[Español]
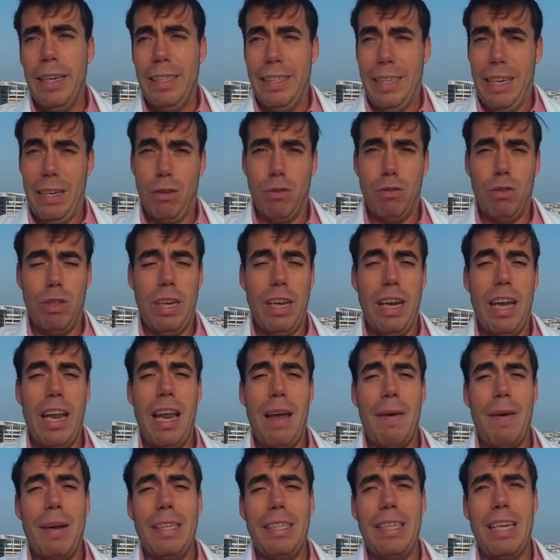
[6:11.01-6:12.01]
Se aconseja
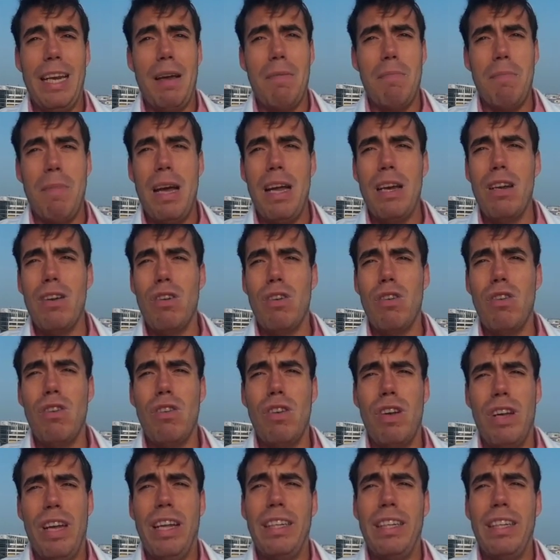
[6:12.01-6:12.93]
lavarse las manos eh,